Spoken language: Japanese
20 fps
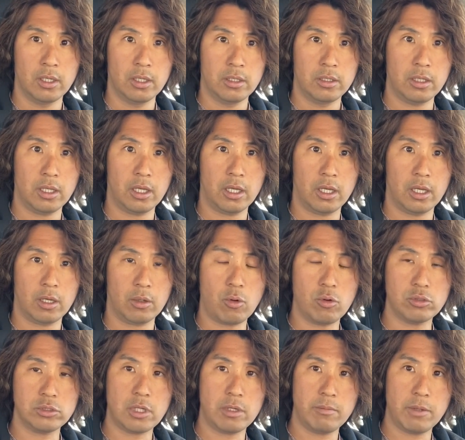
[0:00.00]
で、
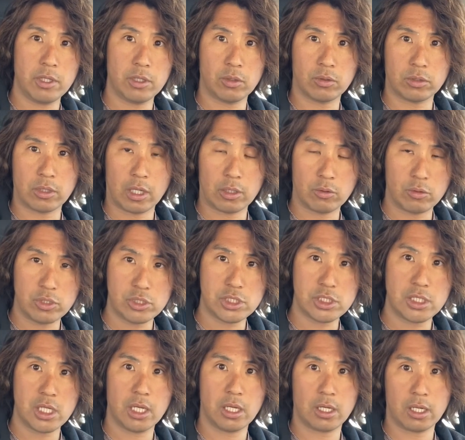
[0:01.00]
国際免許ってあの、1
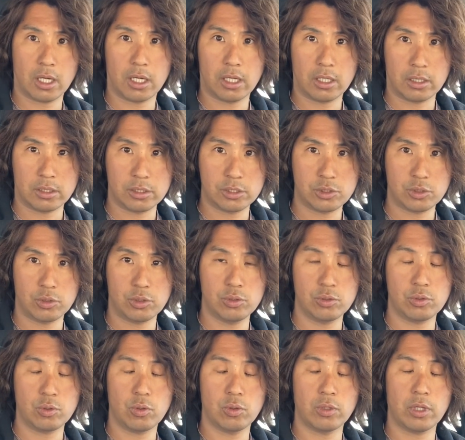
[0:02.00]
年間一応
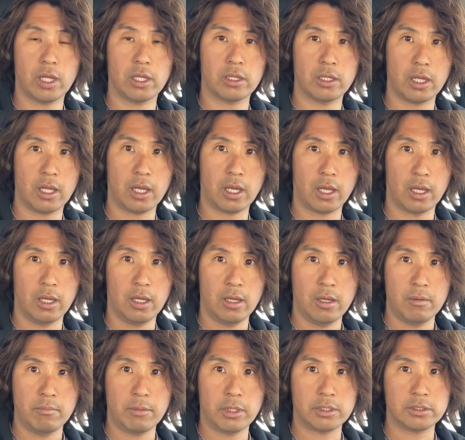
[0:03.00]
有効なんで、
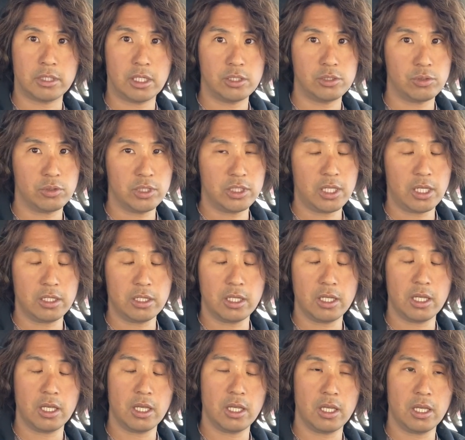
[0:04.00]
まあ最初来た
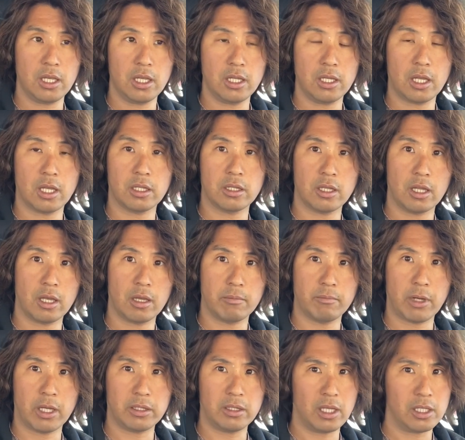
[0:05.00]
てなんで、
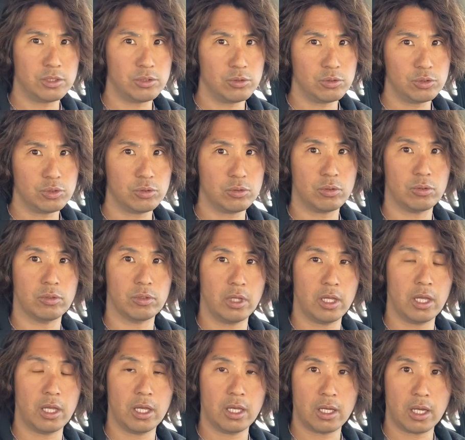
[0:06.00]
まあ多少ちょっと
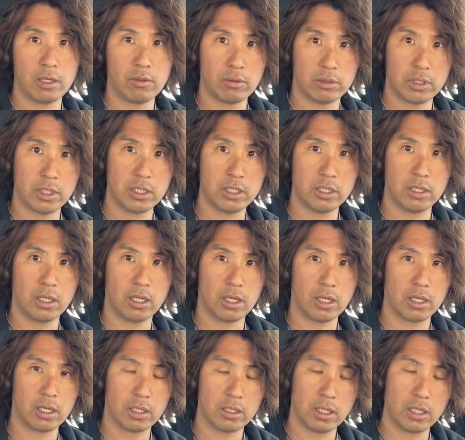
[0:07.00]
ね、英会話できた
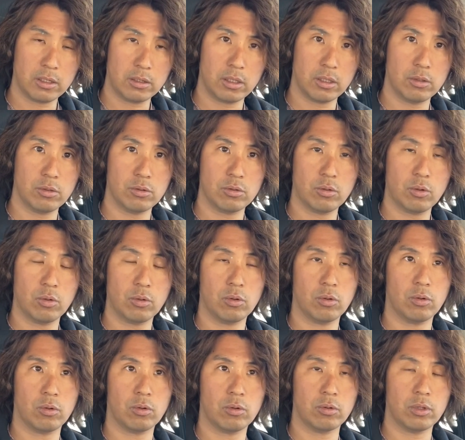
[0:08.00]
かなっていう
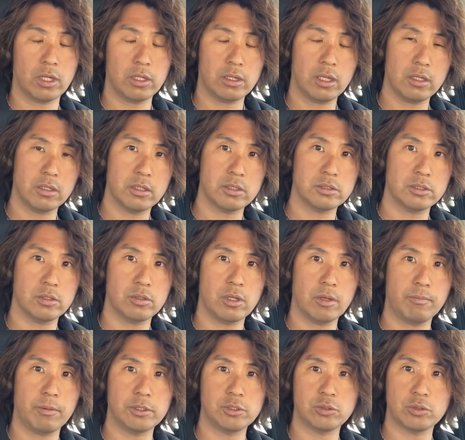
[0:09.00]
頃だったんですけど、やっ
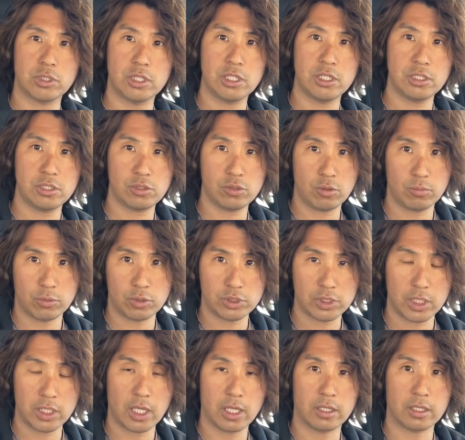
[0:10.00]
ぱりちょっと緊張もし
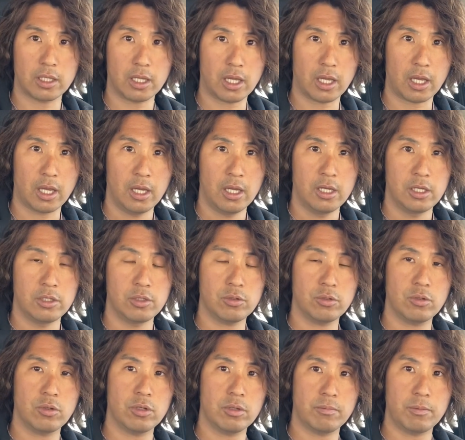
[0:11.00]
てたんで、ゆっ
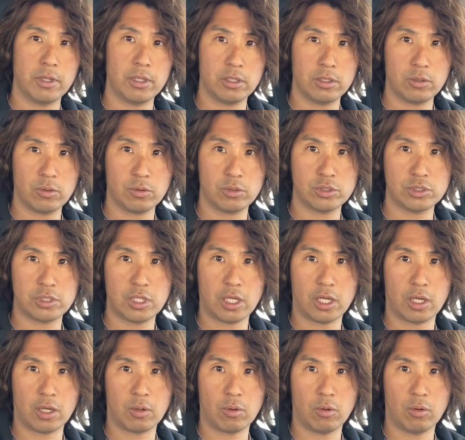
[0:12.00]
くり勉強し
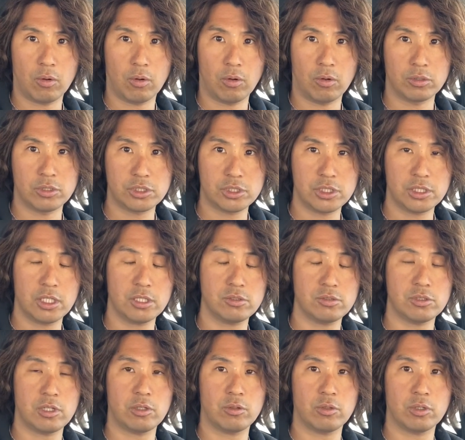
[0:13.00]
て、こう、自信がつ
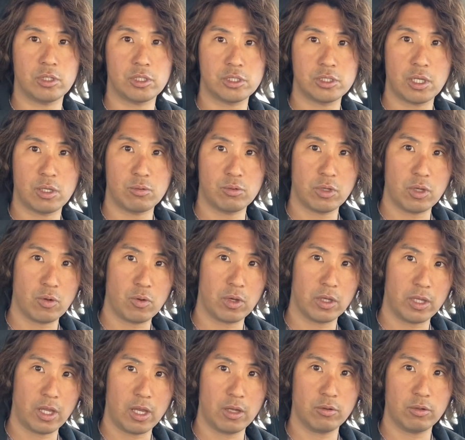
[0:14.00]
いた時に試験受けようか
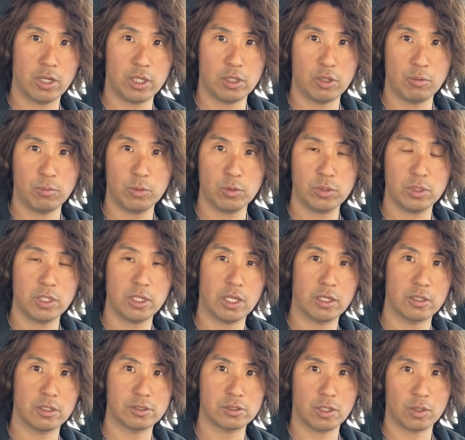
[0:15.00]
なぐらいに思ってたん
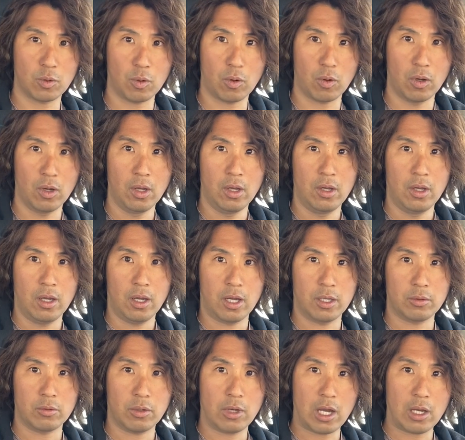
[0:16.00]
ですけど、あ
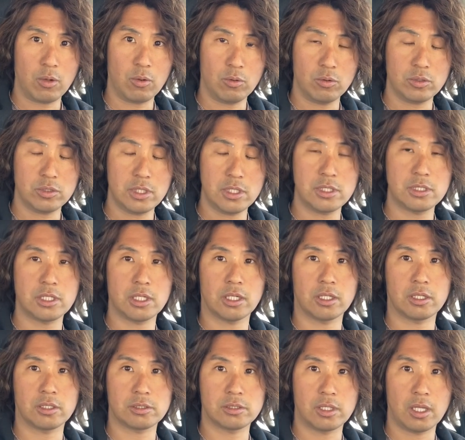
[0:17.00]
の、学校の先生が
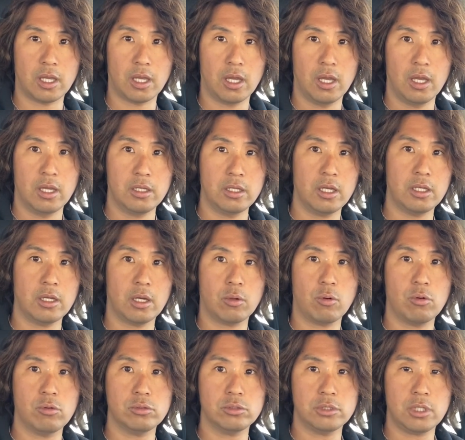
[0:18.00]
ですね、いやいや、
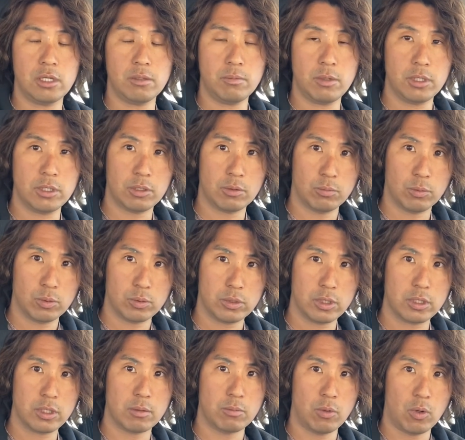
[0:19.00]
国際免許持って
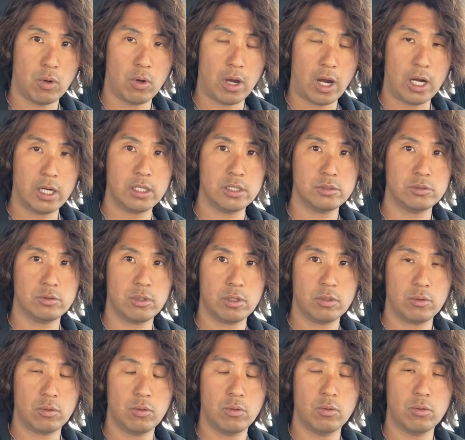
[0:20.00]
ても、アリゾナ
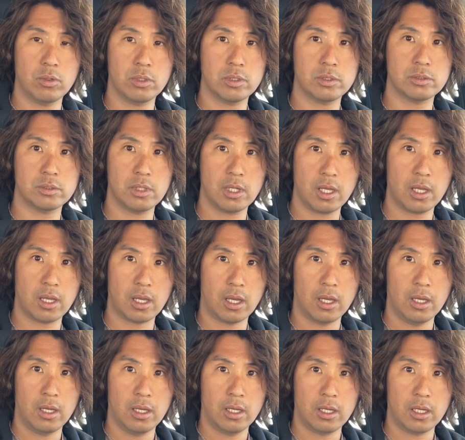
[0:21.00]
の法律で、
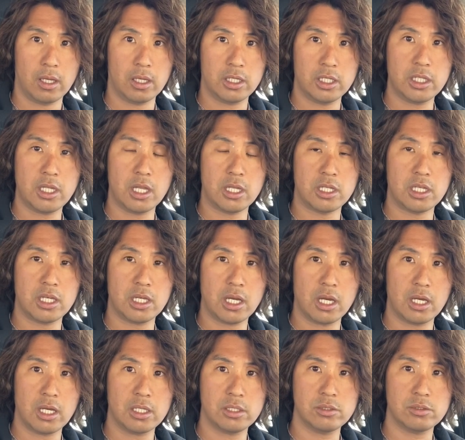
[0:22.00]
えー、来て2ヶ
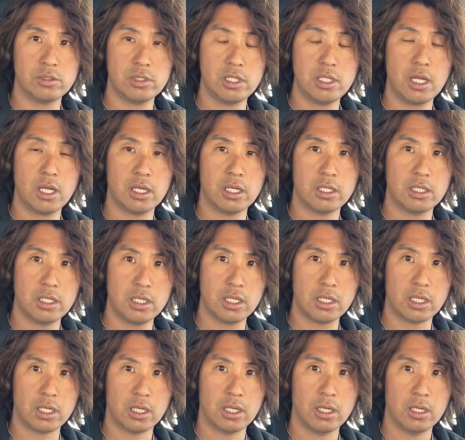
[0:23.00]
月以内に、